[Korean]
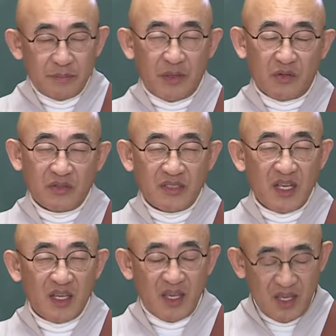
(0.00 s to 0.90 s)
바로
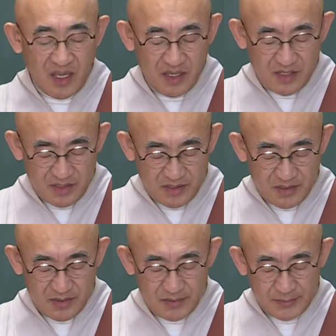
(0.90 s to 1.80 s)
색의 어,
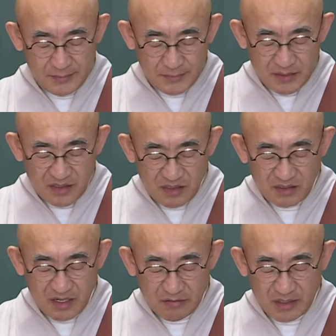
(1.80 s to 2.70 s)

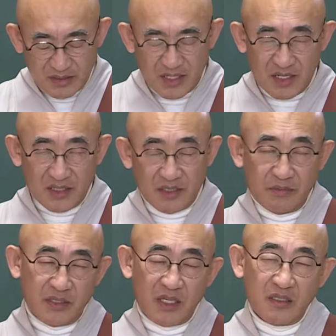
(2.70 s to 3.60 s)
일어남과
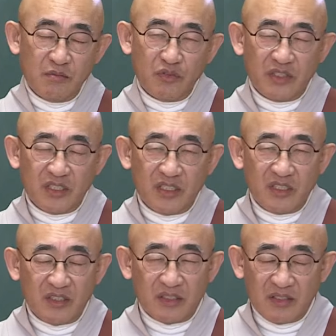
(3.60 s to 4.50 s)
사라짐. 색은
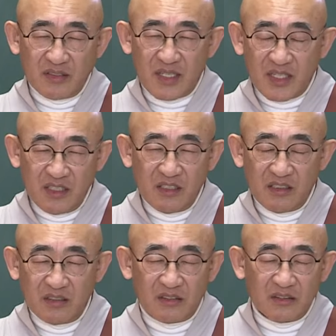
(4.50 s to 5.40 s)
물질이죠. 형상이 있는
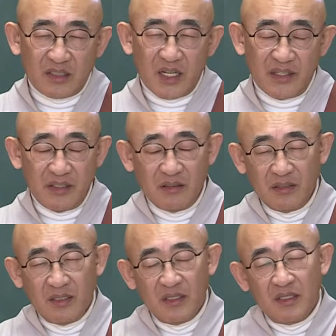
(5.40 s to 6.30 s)
걸 뜻하예요.
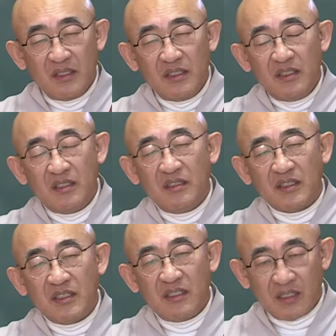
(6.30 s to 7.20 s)

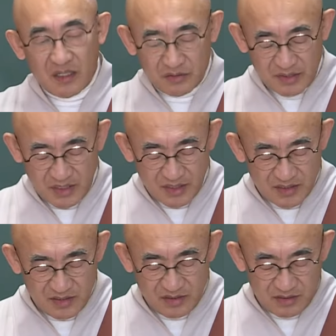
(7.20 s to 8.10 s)
이것이 일어나고
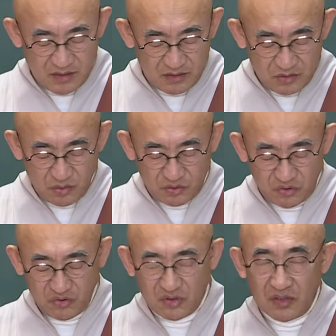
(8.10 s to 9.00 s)
사라지는 것, 또
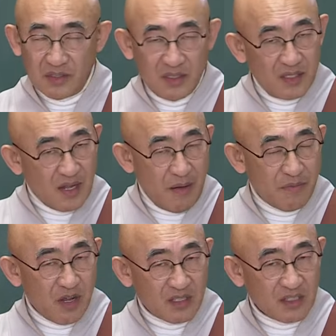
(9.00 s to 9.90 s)
수,
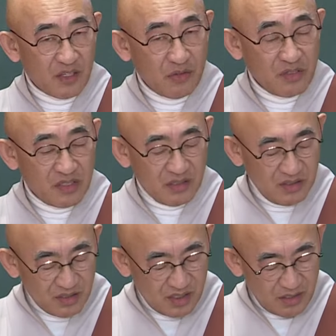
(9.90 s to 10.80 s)
감각작용이죠.
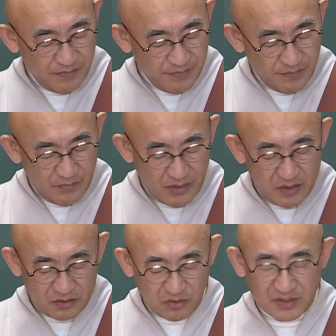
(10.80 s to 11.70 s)
느낌.
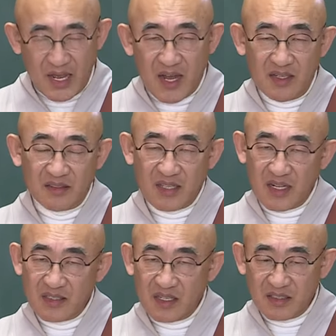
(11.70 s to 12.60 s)
또 상,
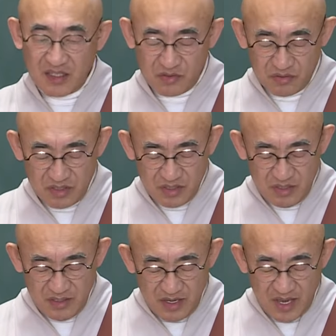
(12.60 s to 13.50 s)

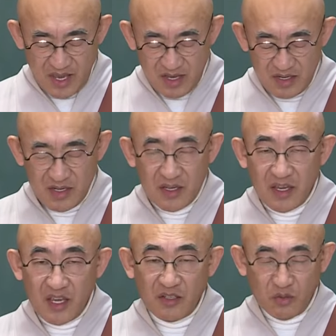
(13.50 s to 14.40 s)
상상작용이에요. 행,
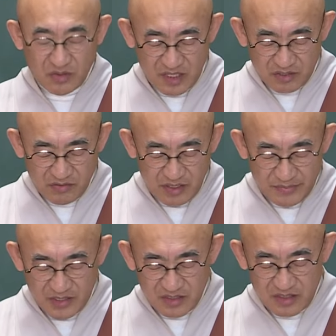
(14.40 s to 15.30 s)
행동작용이란
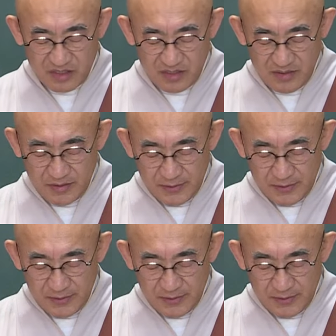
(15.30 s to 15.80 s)
말이지요.